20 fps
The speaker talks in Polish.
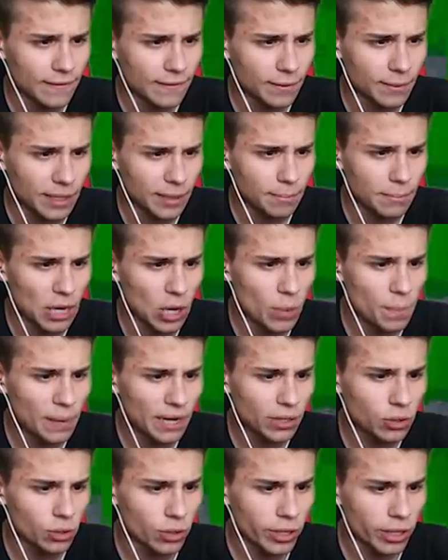Dobra, mały
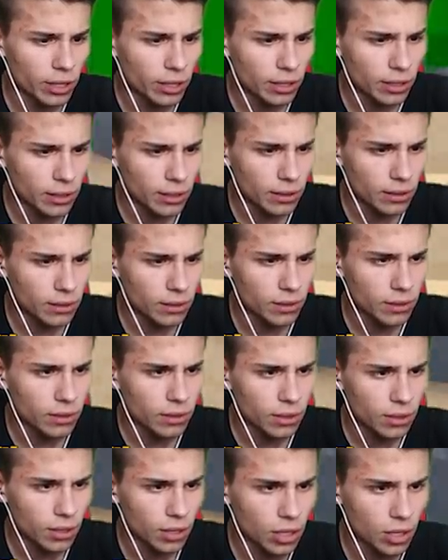parkour.
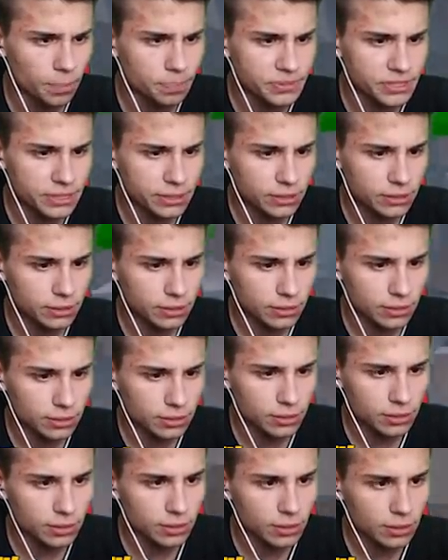Hops.
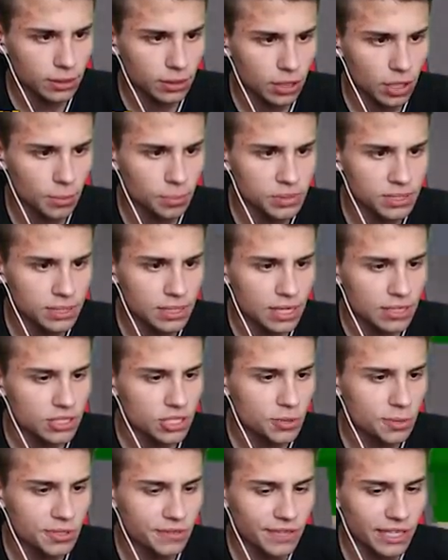Hops.
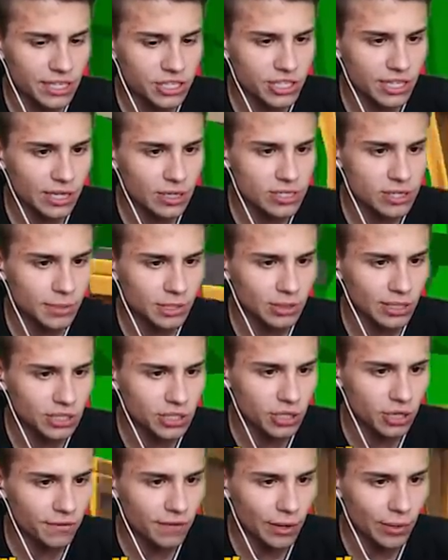Coś mi się wydaje, że ta osoba, która
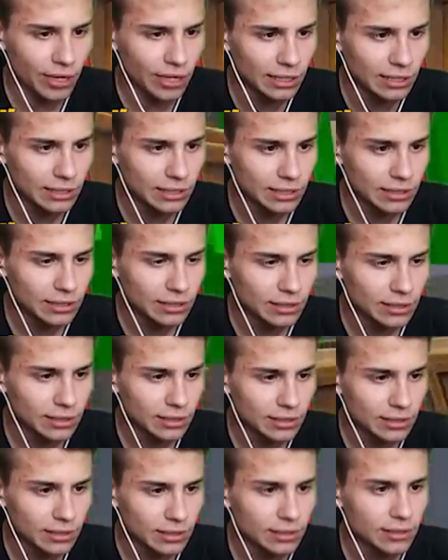się chowała
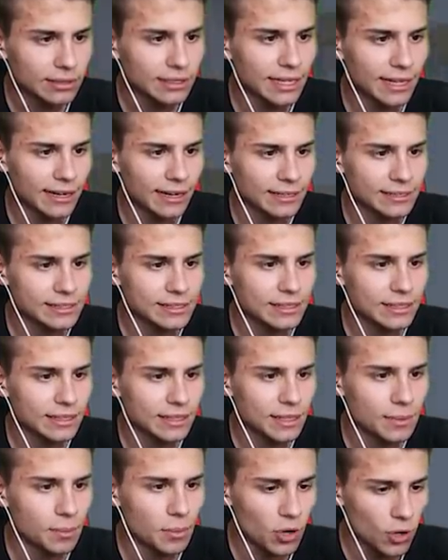teraz
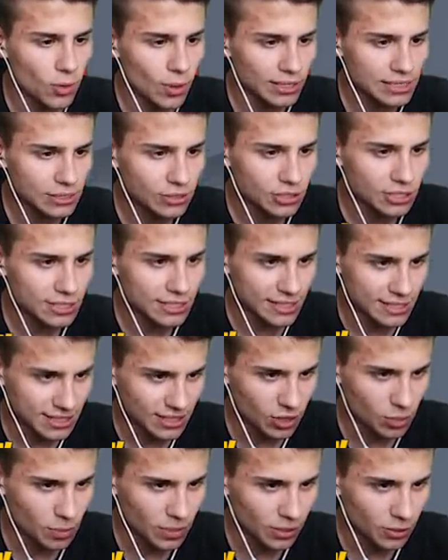mogła skorzystać z
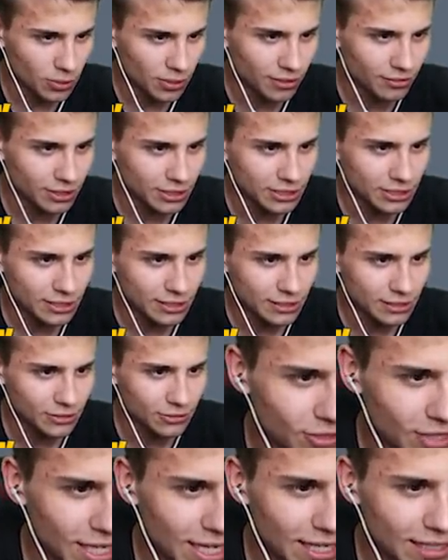tego parkura właśnie.
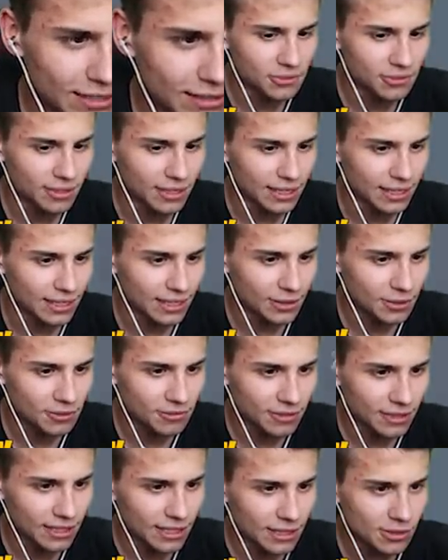Uwaga, uwaga,
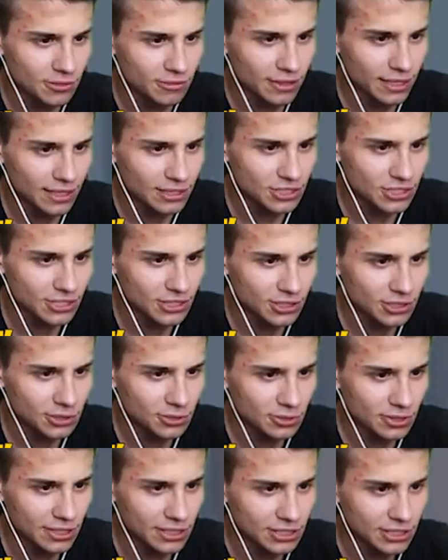uwaga, uwaga. Czy ktoś
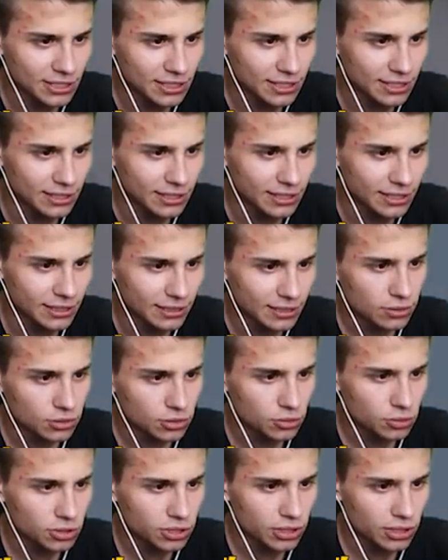tutaj się kryje?
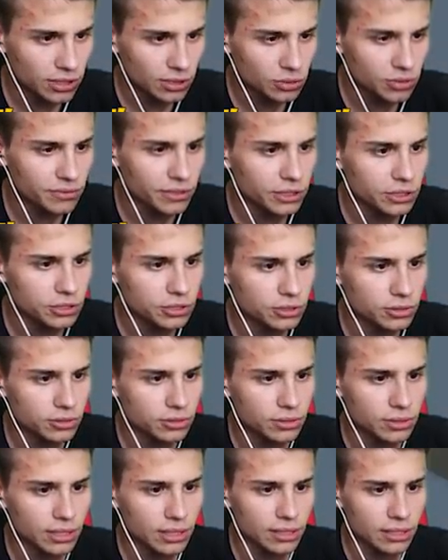Czy tu się nie da już wejść?
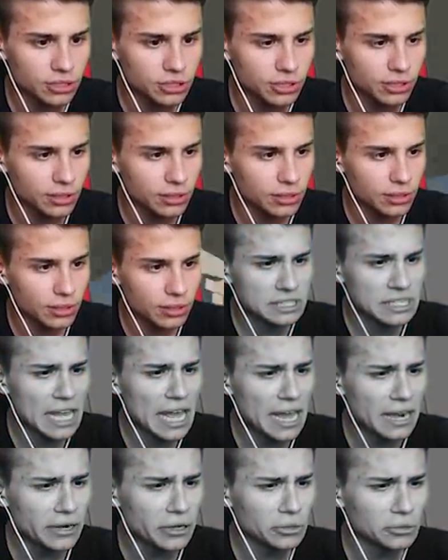Nie da się?
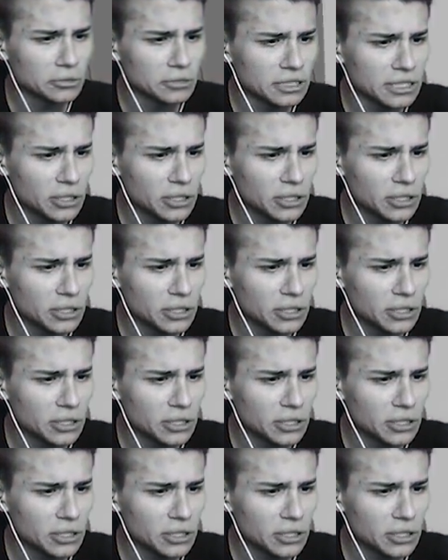Serio? Tu